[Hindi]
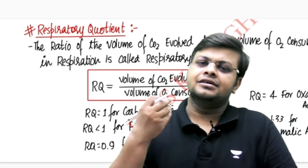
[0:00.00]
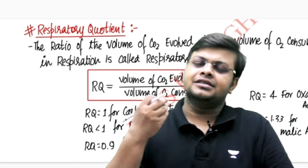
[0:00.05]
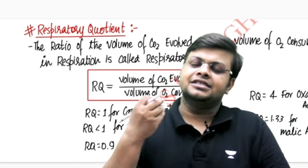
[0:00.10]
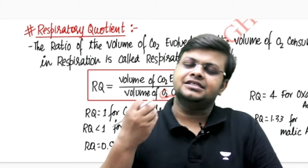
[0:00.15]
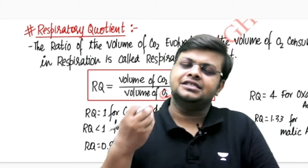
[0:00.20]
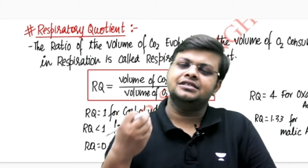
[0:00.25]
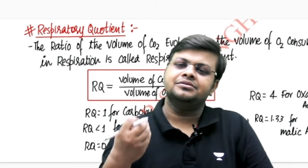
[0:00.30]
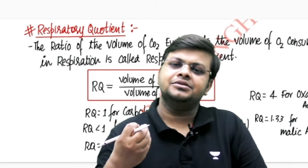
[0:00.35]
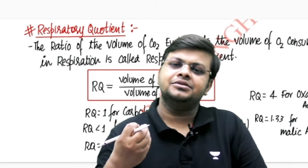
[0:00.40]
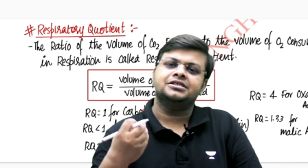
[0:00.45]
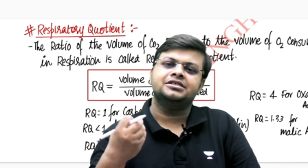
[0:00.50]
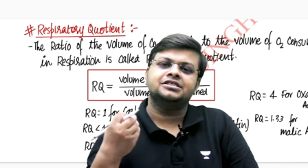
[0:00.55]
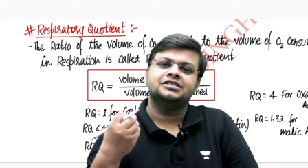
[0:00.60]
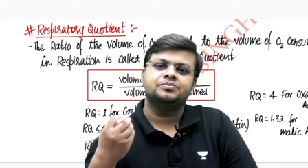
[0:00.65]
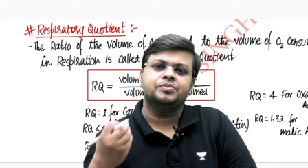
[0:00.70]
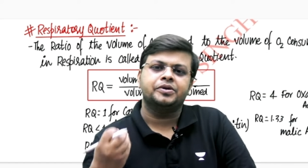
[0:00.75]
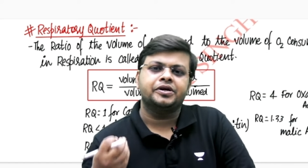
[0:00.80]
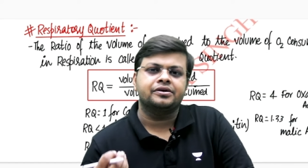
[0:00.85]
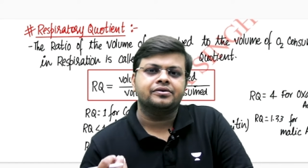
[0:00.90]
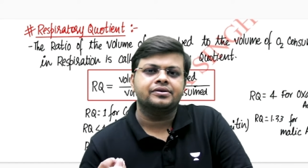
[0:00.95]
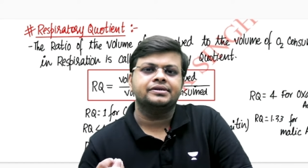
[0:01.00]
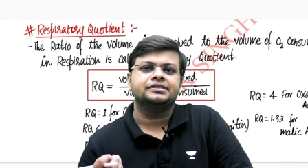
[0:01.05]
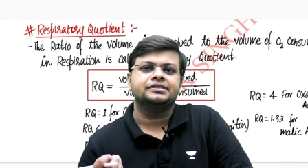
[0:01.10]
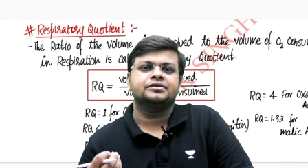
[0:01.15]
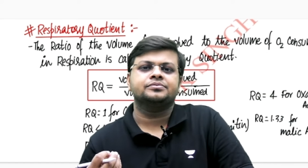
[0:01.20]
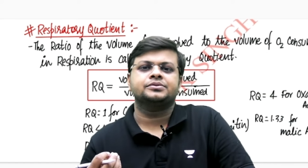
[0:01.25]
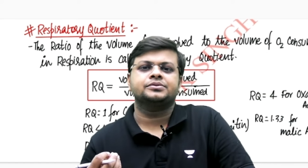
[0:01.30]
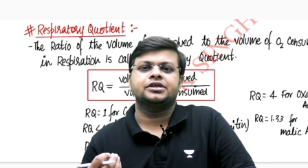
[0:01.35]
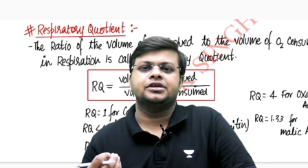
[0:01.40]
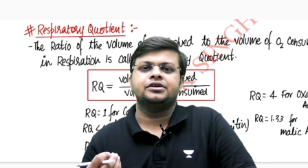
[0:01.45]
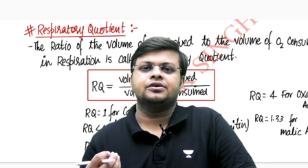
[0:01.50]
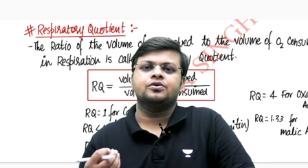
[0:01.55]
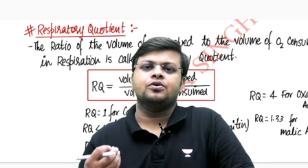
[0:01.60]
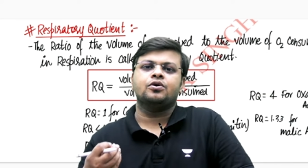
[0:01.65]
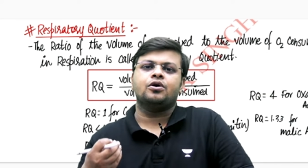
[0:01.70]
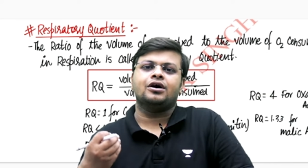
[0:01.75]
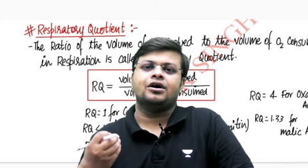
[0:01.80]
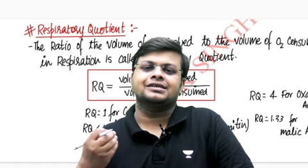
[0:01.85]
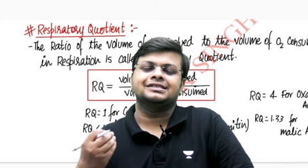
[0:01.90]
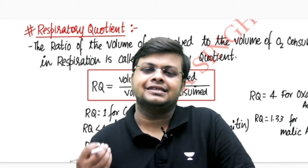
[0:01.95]
किसी भी रेस्पिरेटरी सबस्ट्रेट
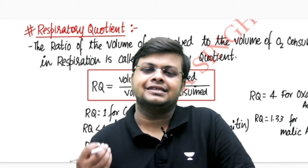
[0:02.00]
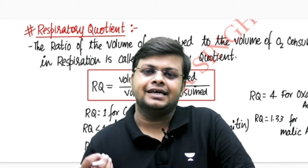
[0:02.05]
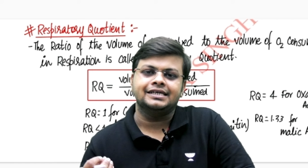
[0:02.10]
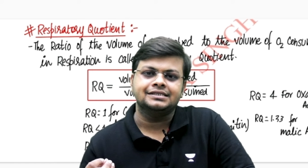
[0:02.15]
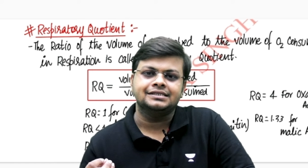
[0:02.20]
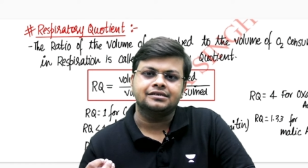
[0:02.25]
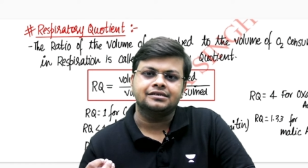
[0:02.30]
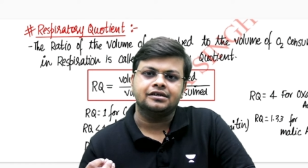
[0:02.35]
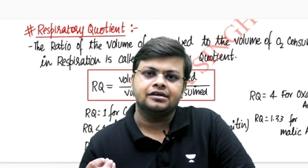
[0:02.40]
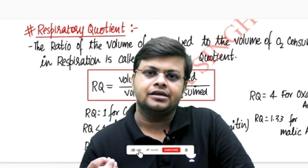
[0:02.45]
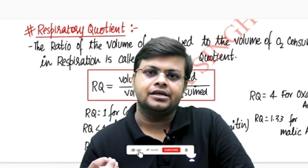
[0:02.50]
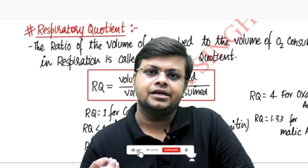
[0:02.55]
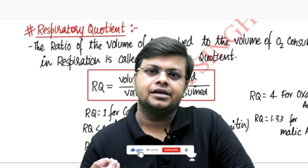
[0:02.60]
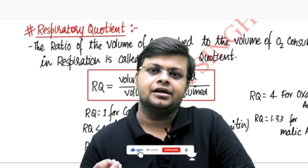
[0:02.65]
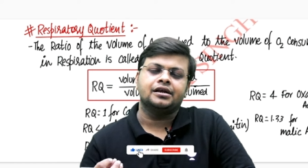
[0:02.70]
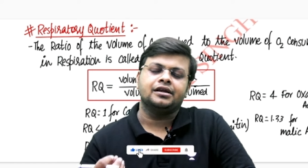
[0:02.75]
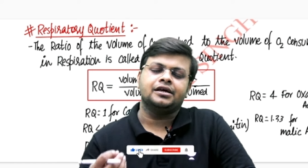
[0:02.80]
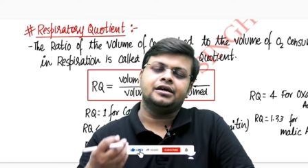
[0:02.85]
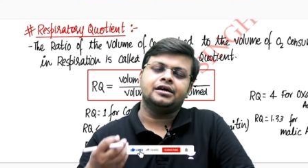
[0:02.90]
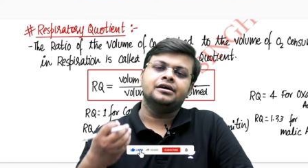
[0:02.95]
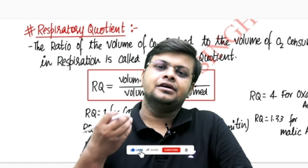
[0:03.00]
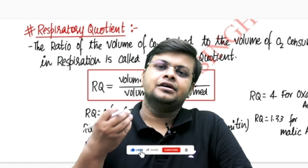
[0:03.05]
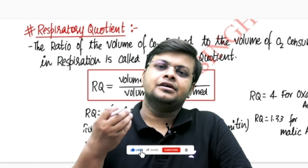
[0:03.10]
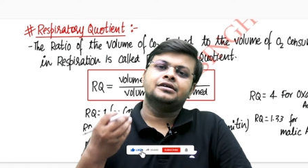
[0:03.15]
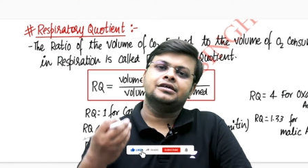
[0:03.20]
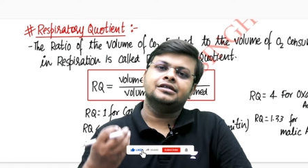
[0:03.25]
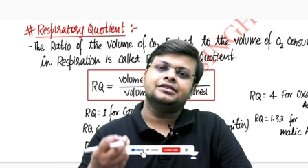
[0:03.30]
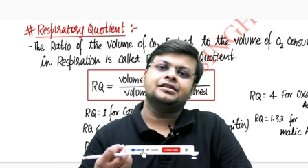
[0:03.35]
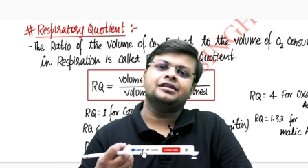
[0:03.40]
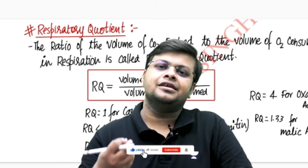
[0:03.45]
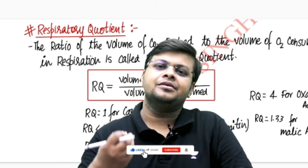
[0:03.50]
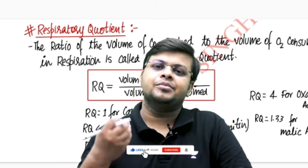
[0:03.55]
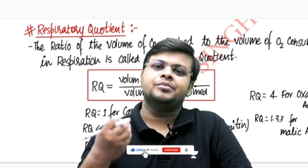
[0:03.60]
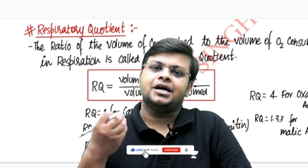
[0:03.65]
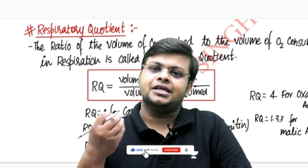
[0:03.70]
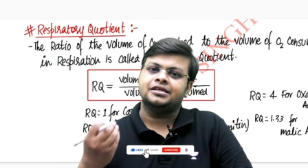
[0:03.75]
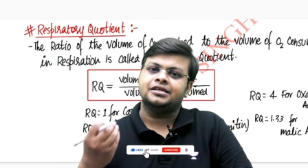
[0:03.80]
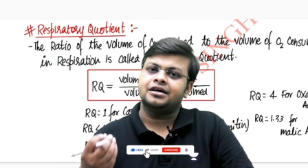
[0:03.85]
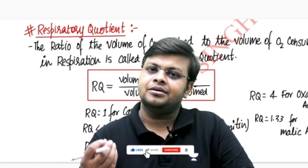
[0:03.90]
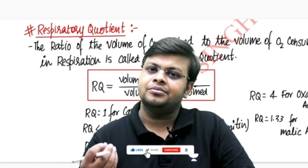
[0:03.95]
को ऑक्सीडाइज करने के लिए कितनी
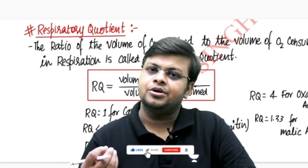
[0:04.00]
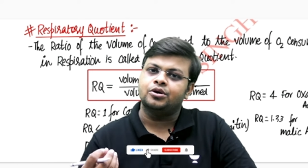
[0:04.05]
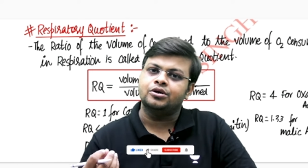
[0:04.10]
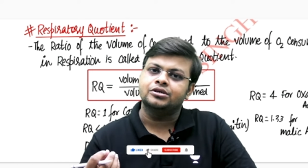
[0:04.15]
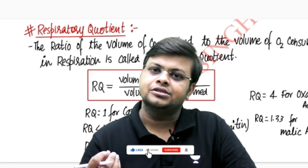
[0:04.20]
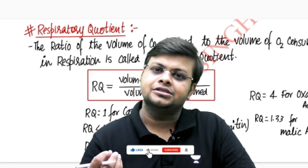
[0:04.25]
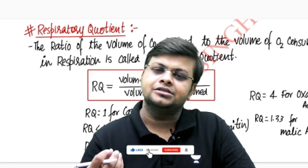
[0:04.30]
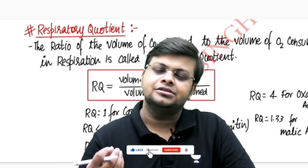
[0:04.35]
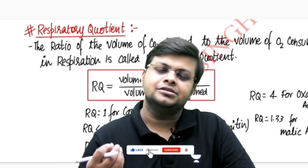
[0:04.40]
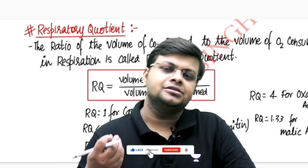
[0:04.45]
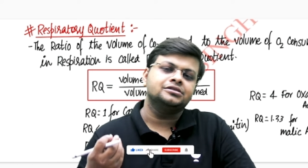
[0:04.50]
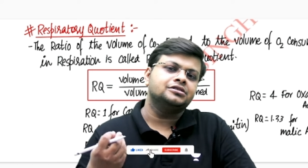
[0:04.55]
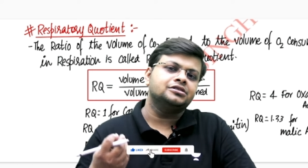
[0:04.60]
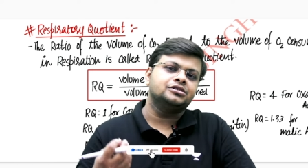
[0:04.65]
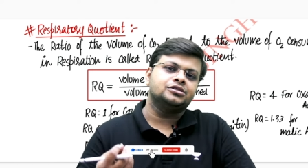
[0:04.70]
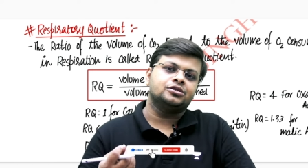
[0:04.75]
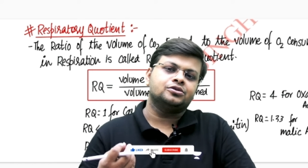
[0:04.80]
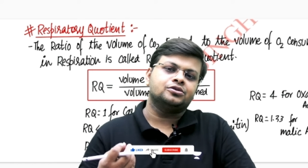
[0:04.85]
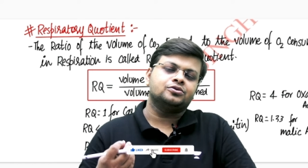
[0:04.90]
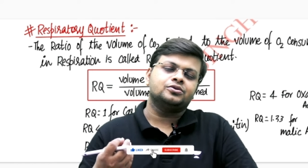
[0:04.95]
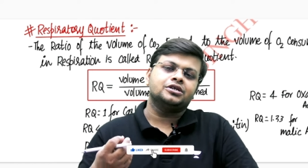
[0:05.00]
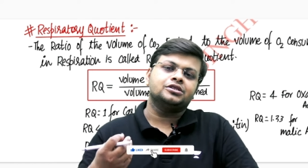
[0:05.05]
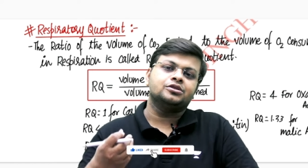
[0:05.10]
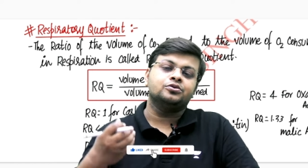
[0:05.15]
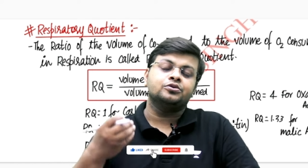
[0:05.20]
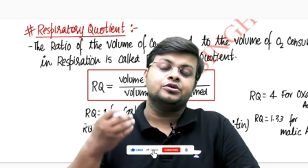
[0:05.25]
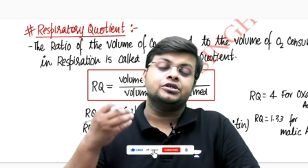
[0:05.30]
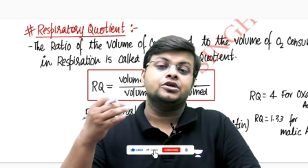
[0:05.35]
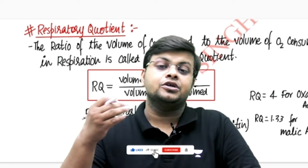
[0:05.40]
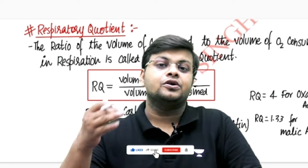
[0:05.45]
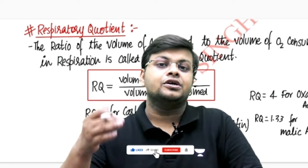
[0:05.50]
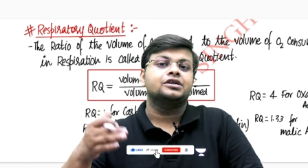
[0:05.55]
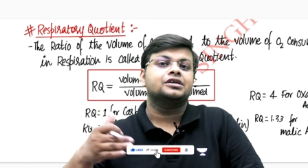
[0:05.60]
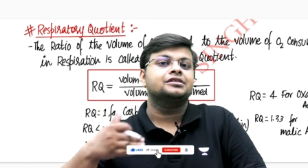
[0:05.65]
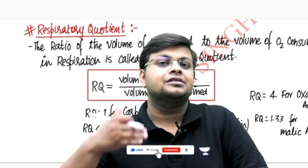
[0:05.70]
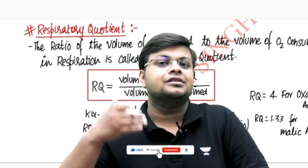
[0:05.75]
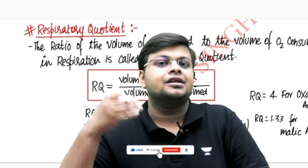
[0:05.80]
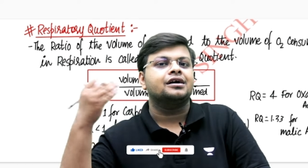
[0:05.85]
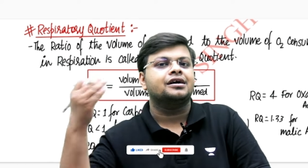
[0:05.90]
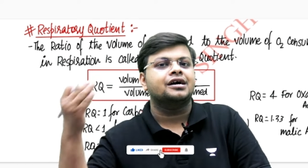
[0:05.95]
मात्रा में ऑक्सीजन की ज़रूरत होगी और
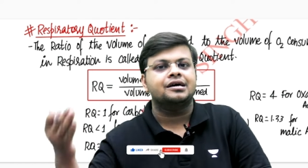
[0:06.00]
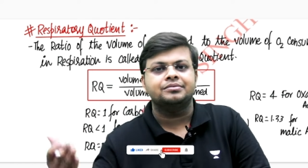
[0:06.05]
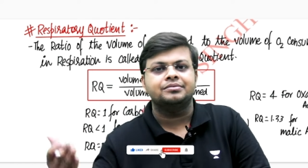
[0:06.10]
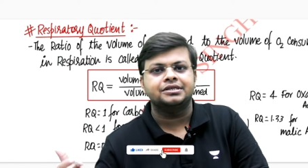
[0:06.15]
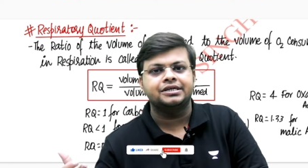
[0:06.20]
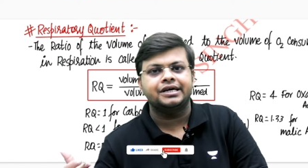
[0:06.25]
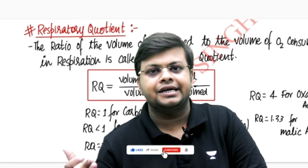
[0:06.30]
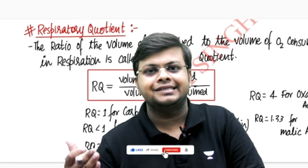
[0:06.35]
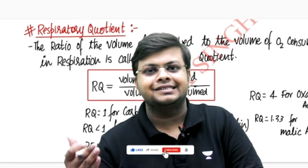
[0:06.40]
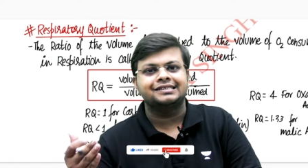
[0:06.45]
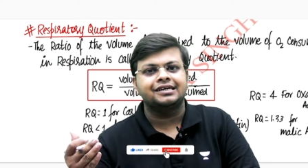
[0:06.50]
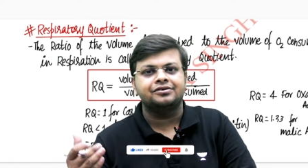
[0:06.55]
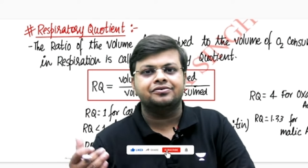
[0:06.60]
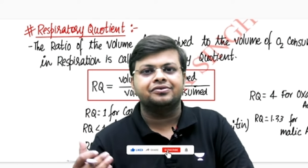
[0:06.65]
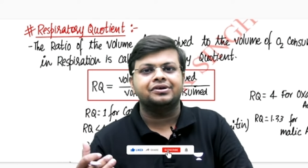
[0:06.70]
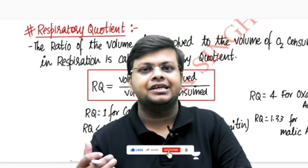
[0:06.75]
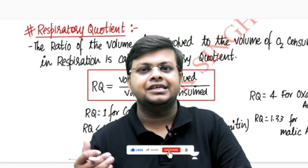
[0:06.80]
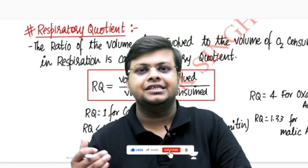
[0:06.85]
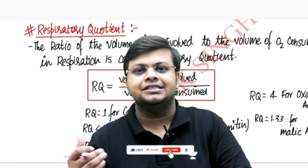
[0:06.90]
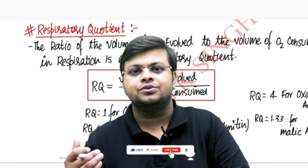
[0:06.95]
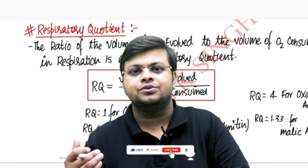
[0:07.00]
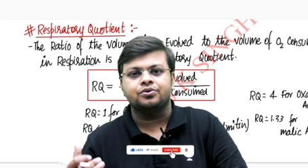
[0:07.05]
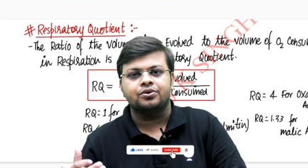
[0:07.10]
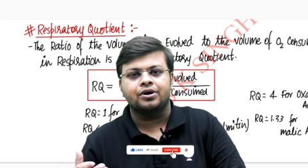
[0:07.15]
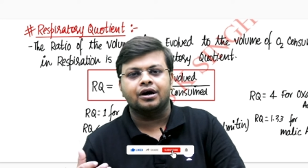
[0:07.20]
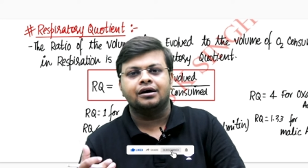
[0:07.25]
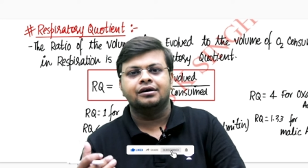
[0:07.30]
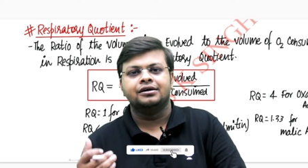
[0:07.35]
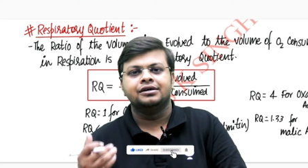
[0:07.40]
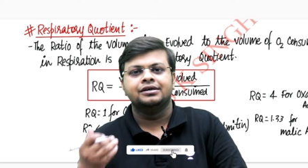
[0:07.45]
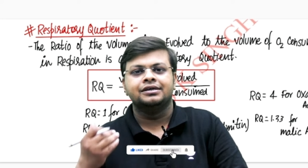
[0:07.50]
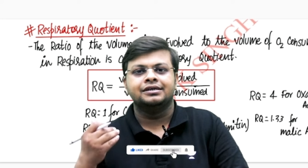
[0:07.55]
कितना कार्बन डाइऑक्साइड रिलीज होगा